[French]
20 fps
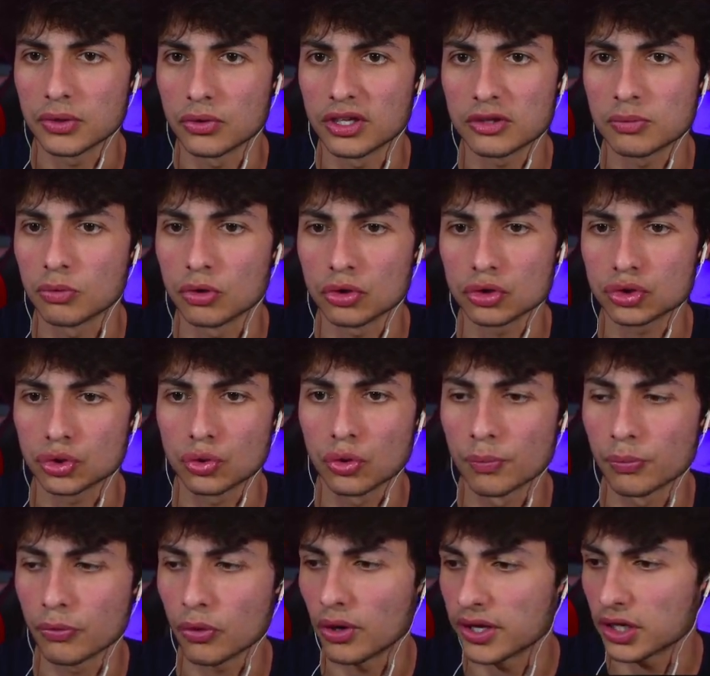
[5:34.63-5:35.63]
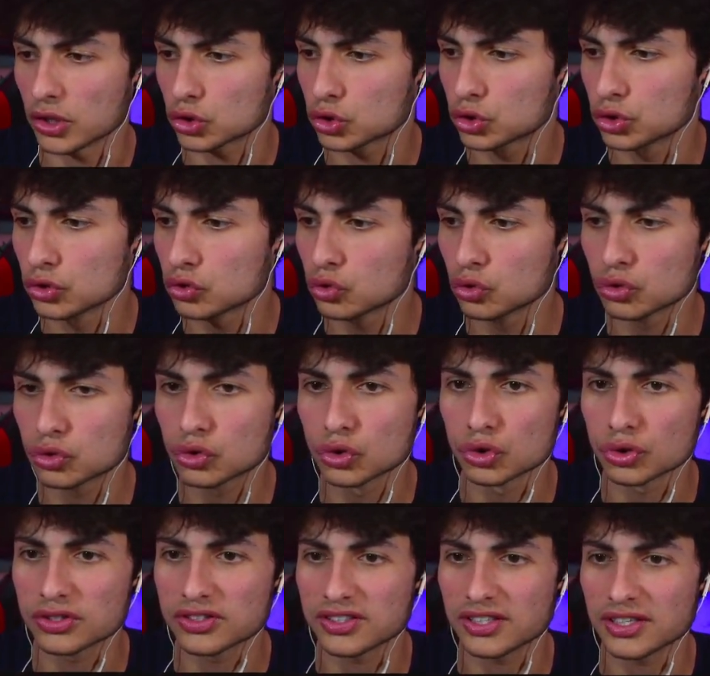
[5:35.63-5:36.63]
Honnêtement, je comprends rien. Juste tout ce que
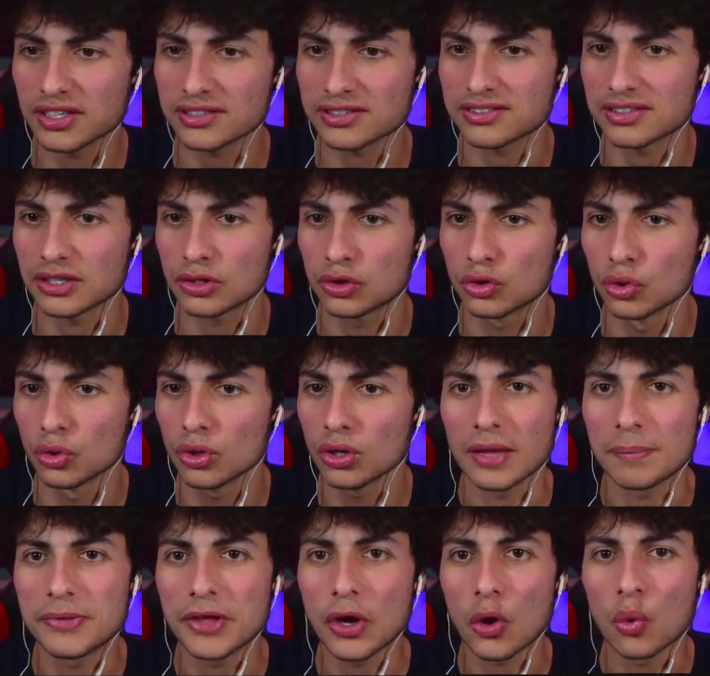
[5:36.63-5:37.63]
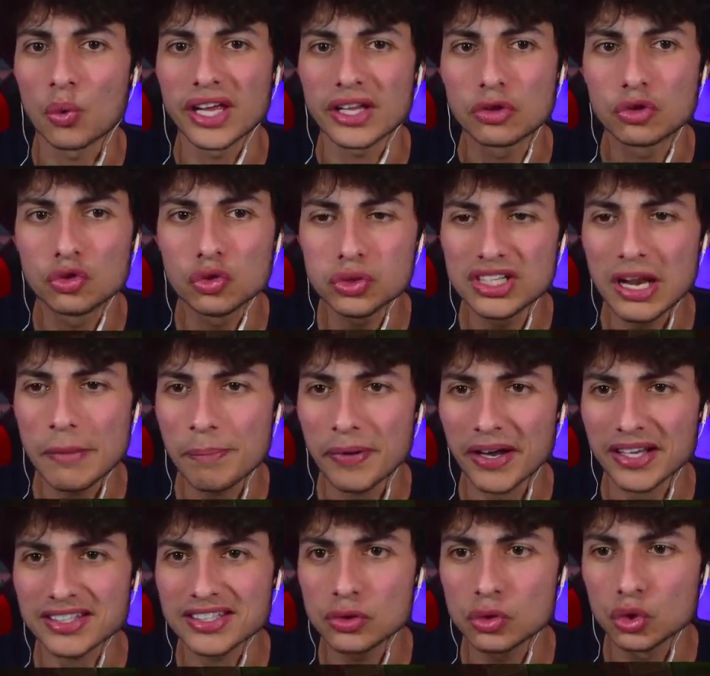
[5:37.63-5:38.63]
je sais, c'est que, eh bien, on a toutes les
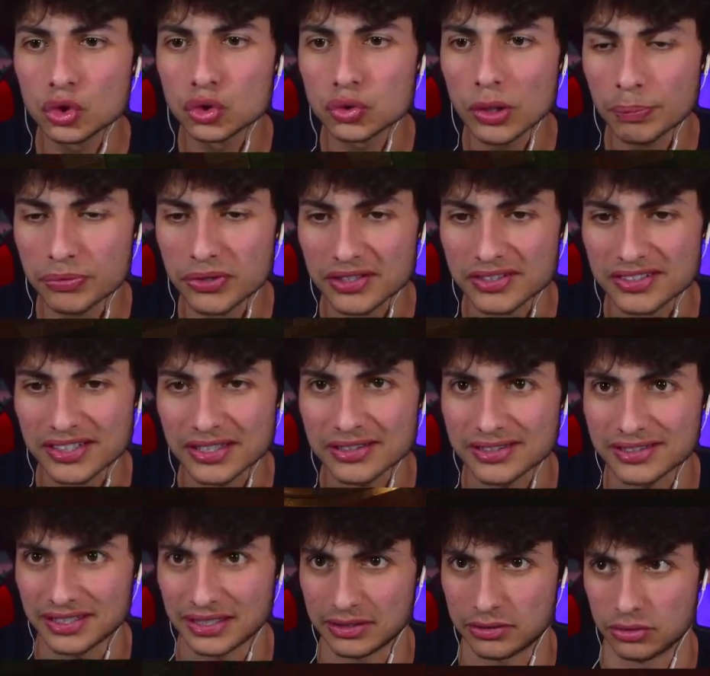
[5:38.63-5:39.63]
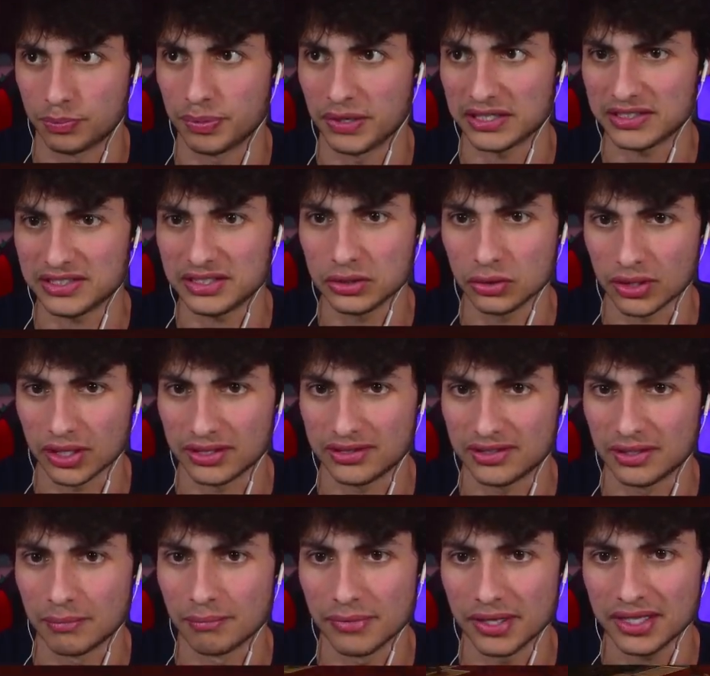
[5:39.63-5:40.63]
parties du jouet putain, cette, cette partie aurait
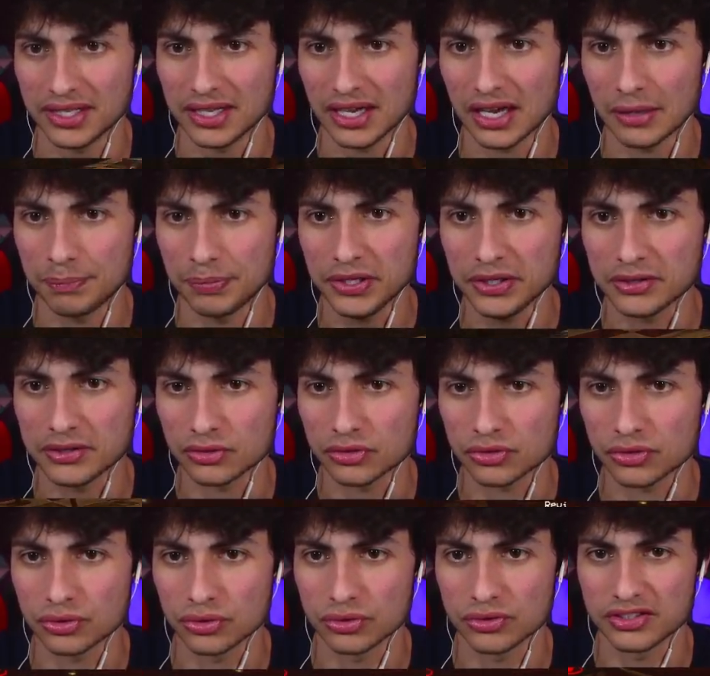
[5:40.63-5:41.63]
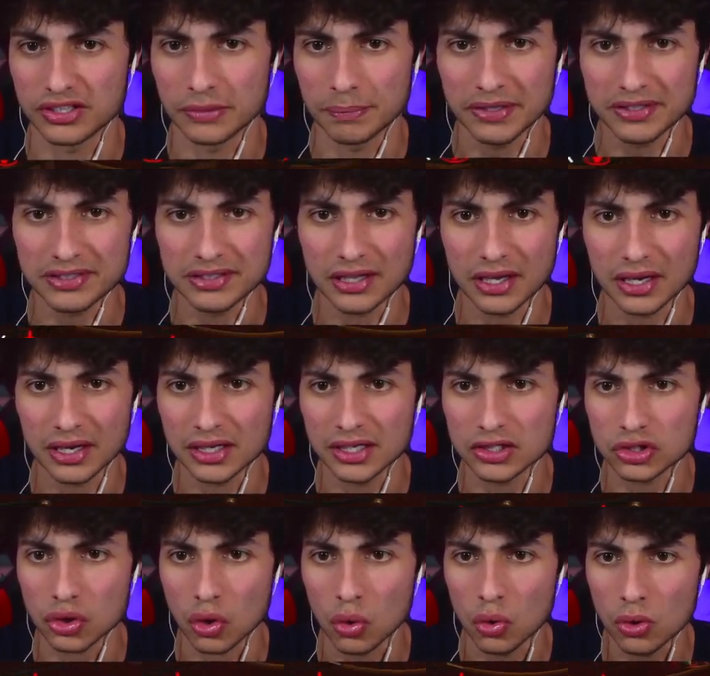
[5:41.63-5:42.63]
été méga rapide. Je sais pas s'il y a un
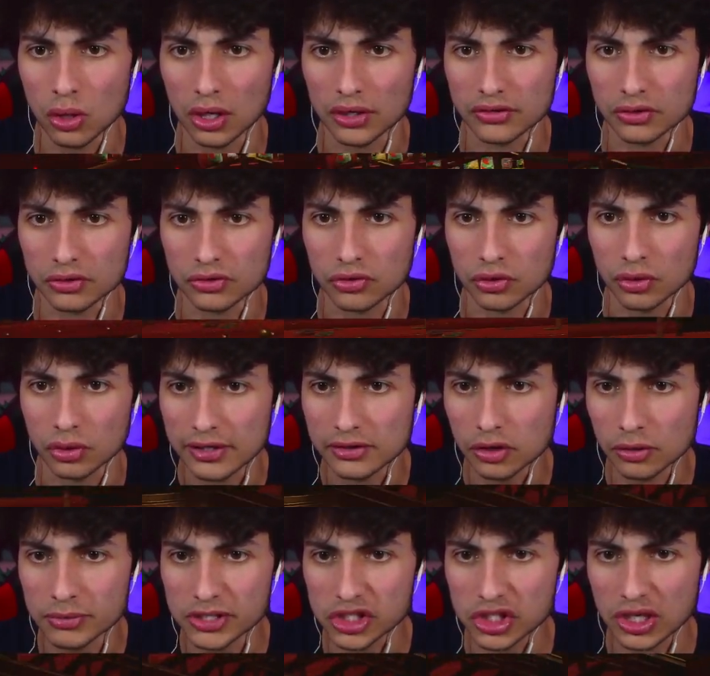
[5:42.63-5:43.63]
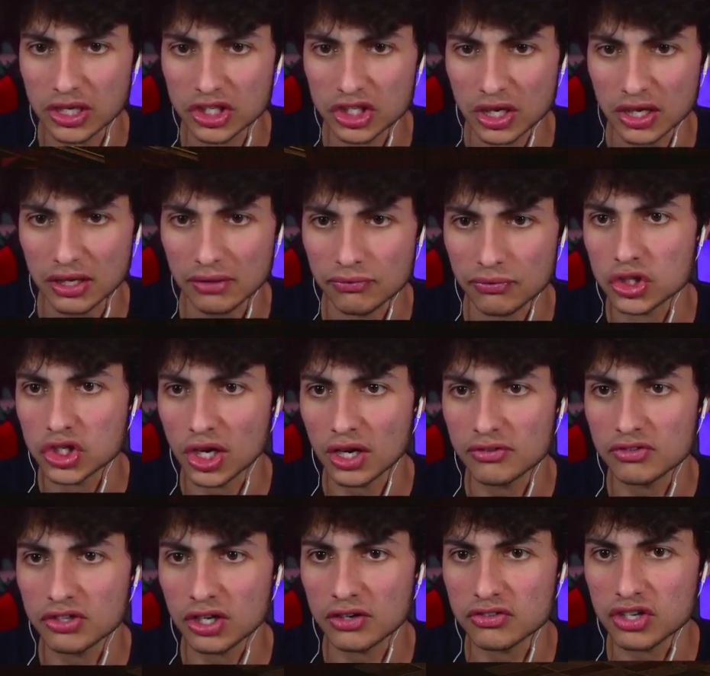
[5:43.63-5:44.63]
glitch. Oh, attends, attends. Attends, Michel, j'arrive
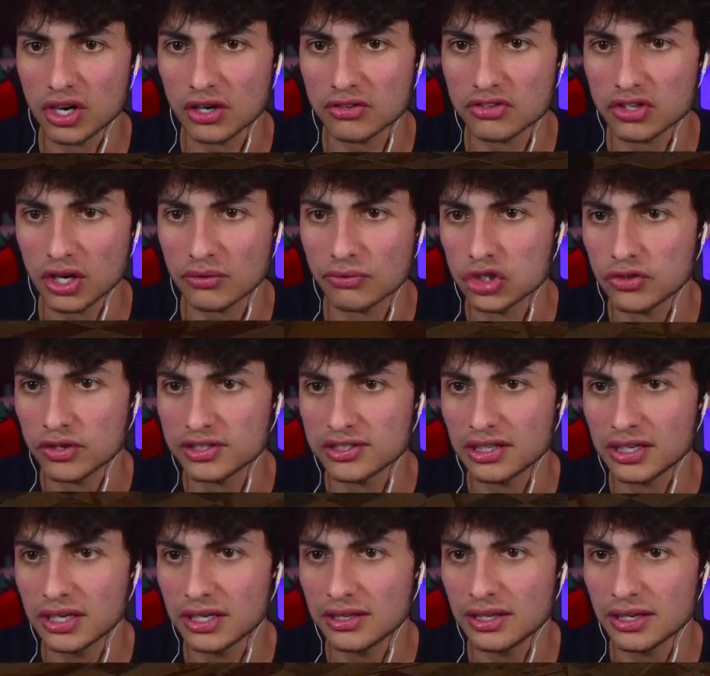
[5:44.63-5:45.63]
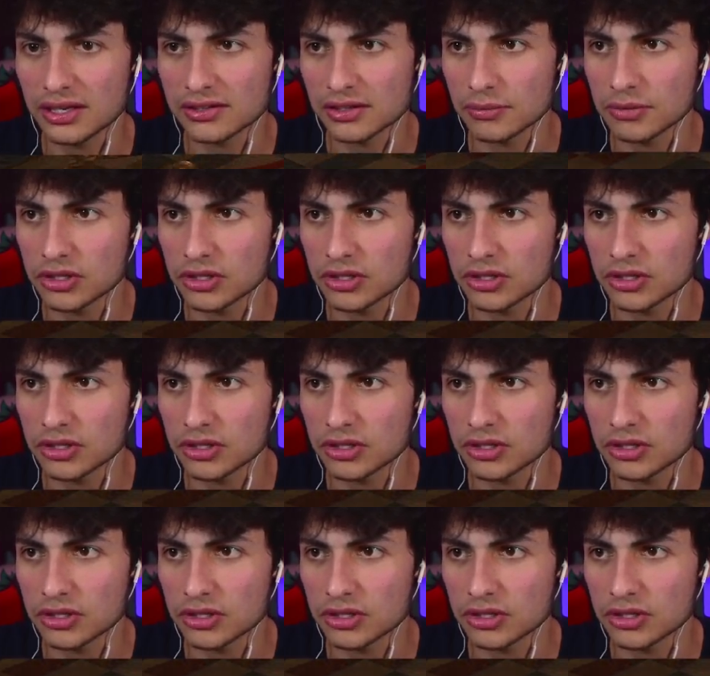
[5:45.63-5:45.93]
J'arrive, j'arrive, j'arrive, j'arrive. Je vais essayer de l'aider, les